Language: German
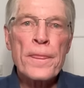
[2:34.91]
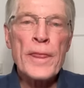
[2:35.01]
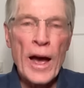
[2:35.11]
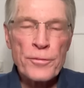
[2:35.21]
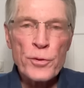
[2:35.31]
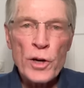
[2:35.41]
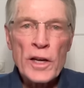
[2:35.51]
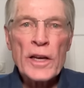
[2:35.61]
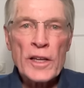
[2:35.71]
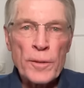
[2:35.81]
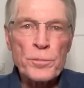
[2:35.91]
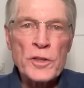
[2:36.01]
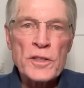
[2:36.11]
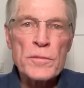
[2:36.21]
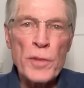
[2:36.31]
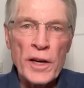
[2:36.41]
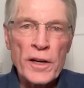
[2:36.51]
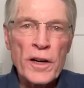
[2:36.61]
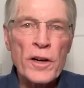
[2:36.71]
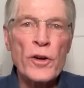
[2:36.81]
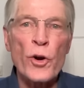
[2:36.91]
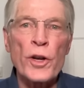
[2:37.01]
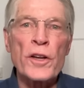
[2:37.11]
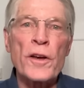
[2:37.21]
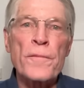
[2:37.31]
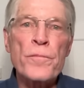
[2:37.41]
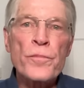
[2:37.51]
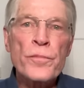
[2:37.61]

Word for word: Dafür gibt es mehrere Gründe.